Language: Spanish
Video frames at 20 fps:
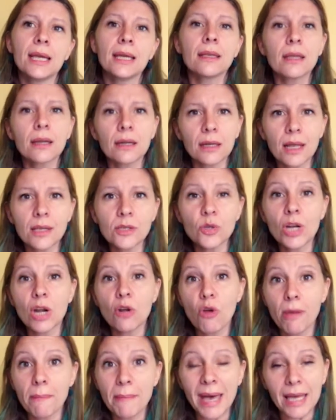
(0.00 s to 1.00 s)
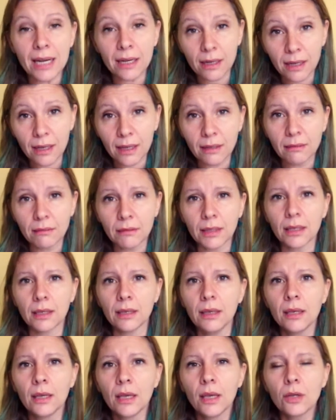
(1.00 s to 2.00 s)
Y en relación a lo
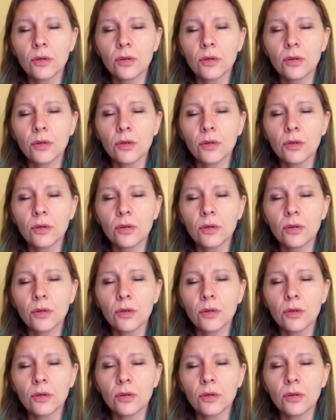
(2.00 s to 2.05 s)
emergente,